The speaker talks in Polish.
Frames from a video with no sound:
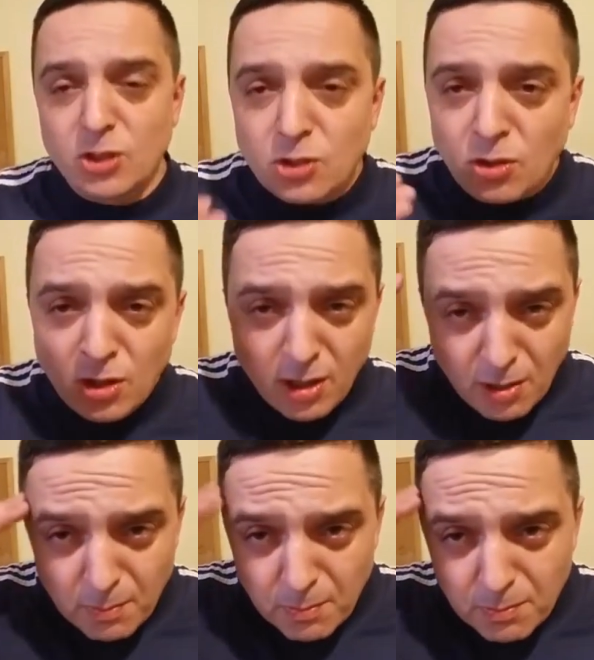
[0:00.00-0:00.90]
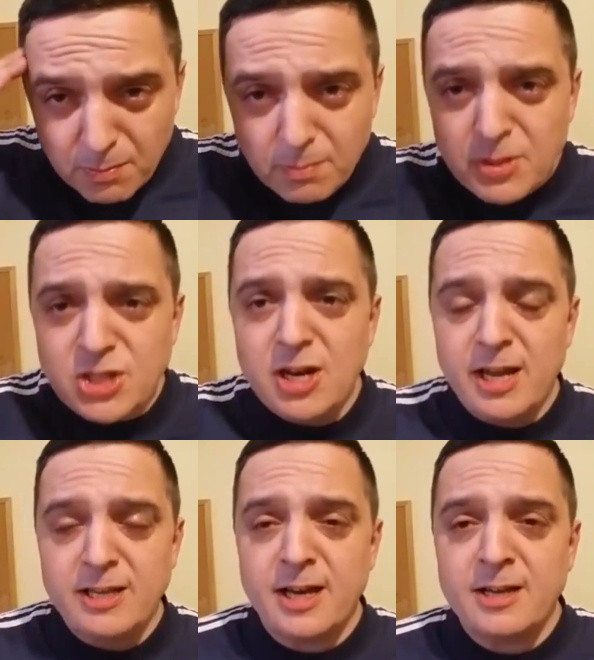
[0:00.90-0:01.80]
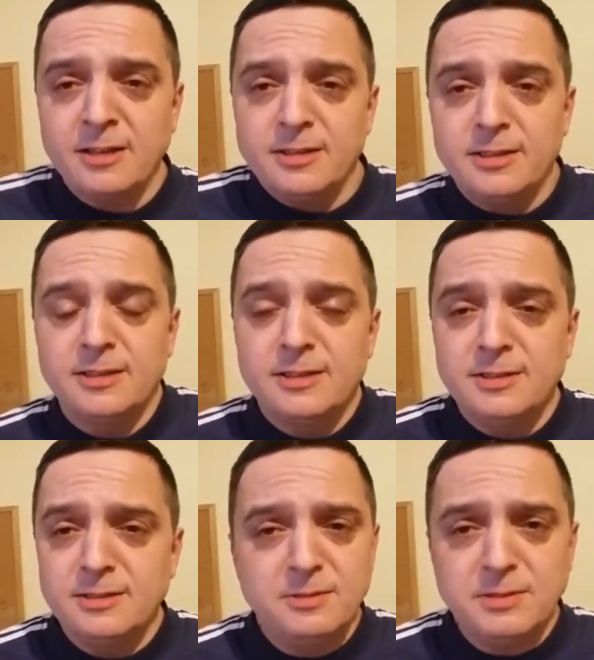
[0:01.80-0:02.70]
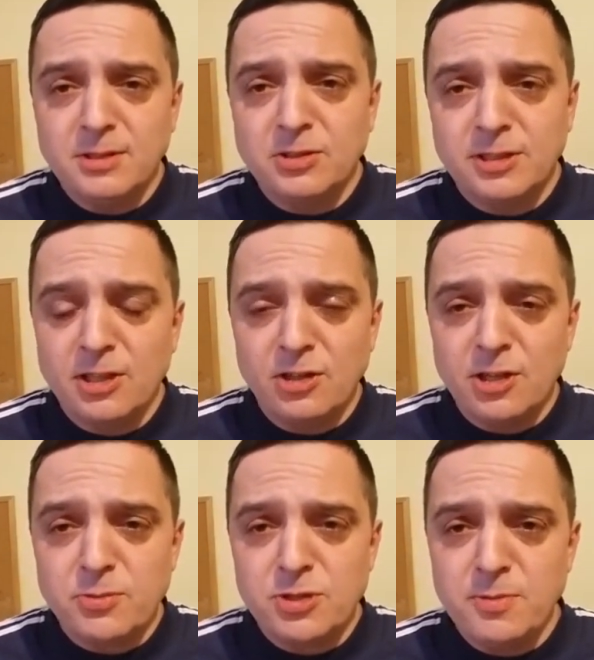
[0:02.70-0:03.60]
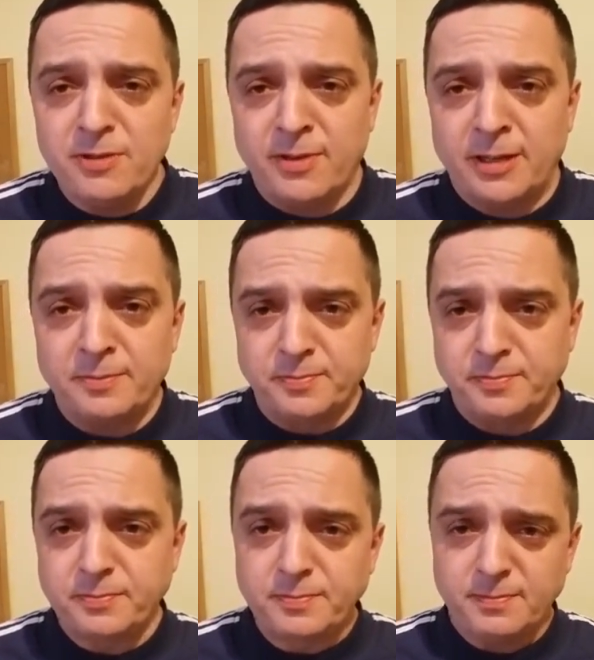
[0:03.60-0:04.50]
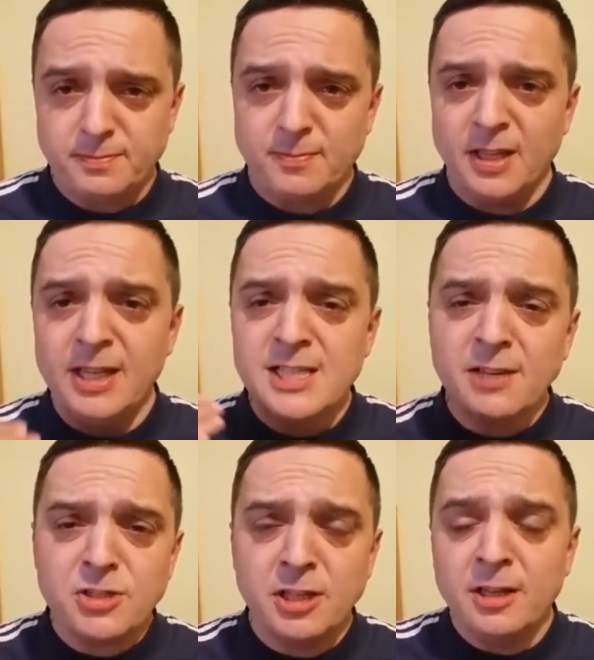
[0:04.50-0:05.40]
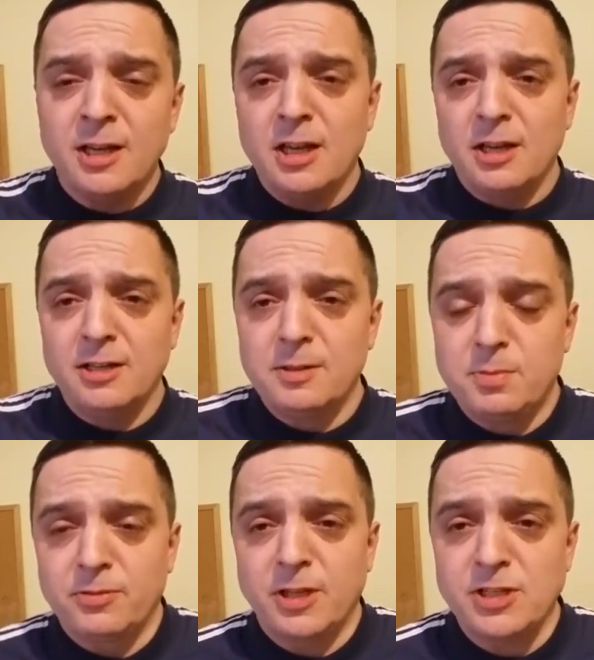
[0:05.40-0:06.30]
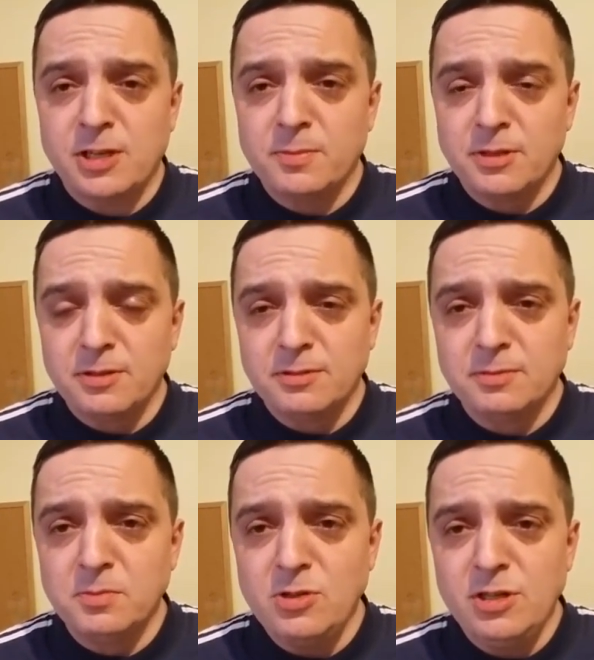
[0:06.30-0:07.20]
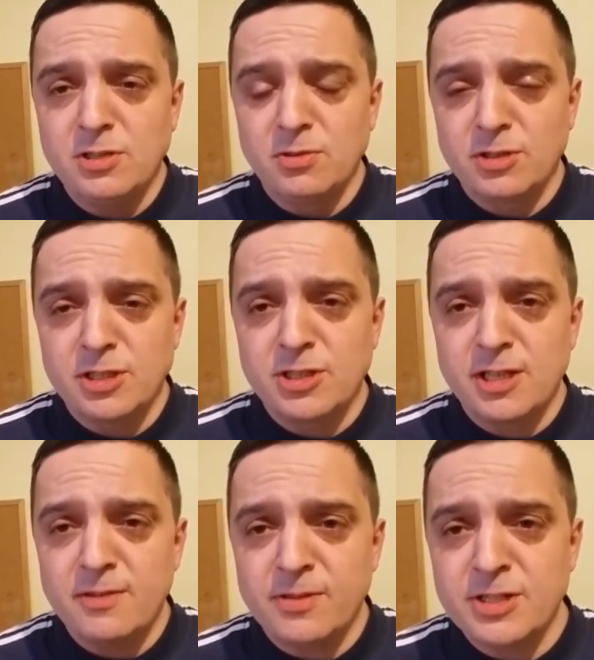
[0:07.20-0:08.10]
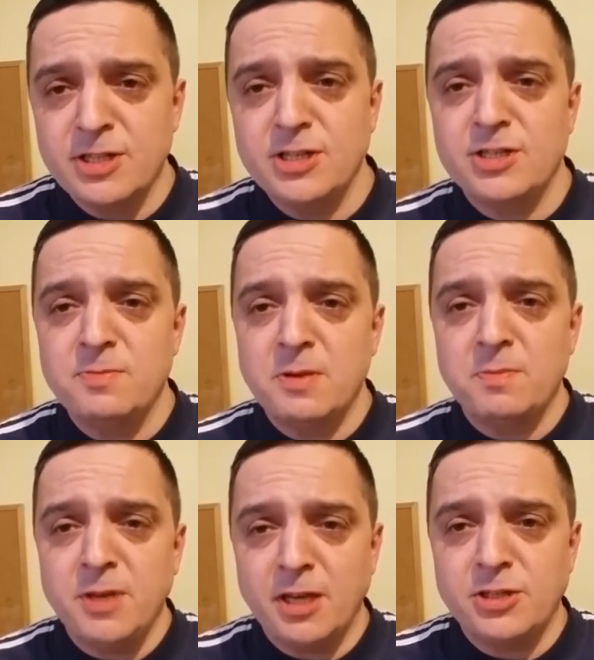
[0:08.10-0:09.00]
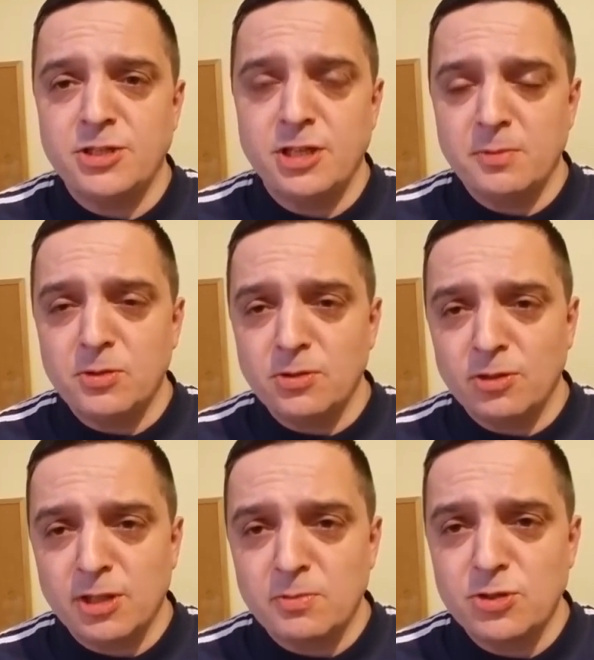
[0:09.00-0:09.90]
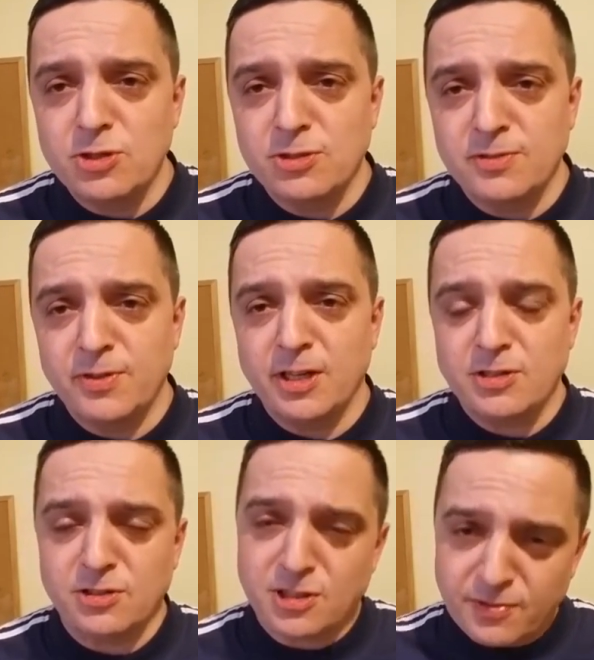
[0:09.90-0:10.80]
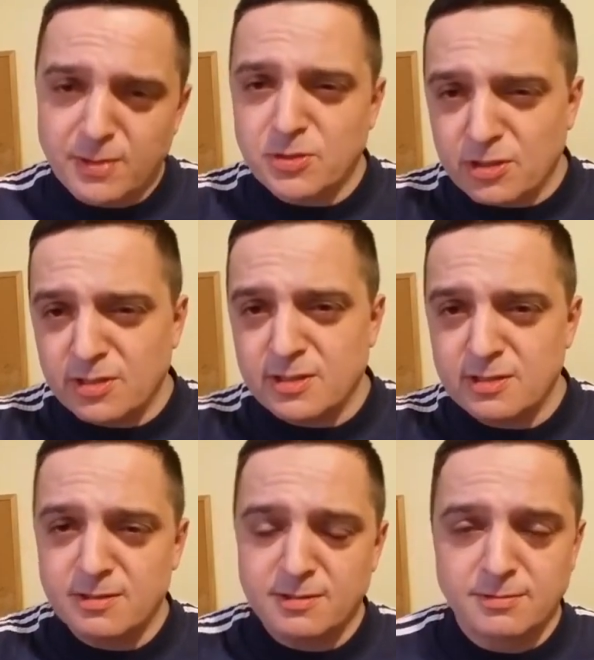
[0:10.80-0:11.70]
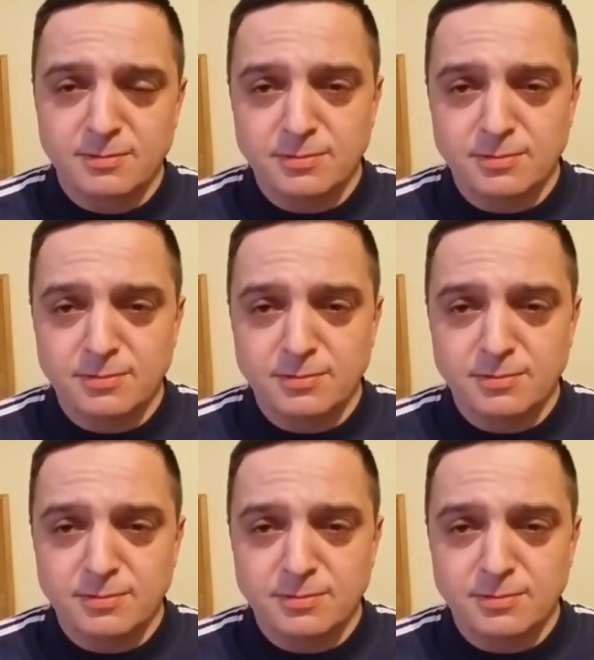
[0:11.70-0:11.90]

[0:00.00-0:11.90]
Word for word: no to myślenia yy, od tego nie przybywa. Ja zawsze E, powtarzam e, mojej córce, że najważniejszym mięśniem, które ona musi rozwijać, chociaż wiem, że to jest, e,